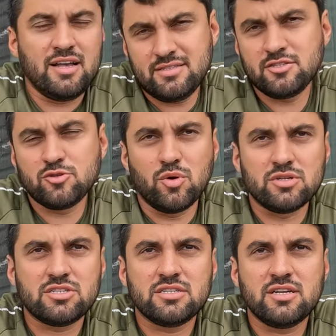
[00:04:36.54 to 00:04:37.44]
essas
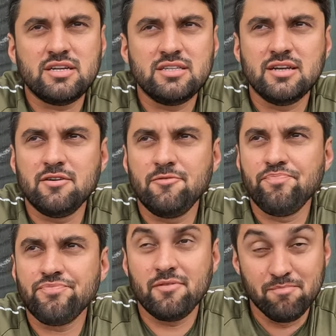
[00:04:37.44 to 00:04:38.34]
coisas, né? Então,
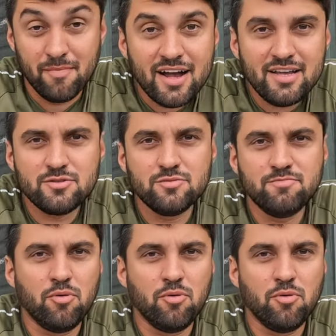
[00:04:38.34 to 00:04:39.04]
mais um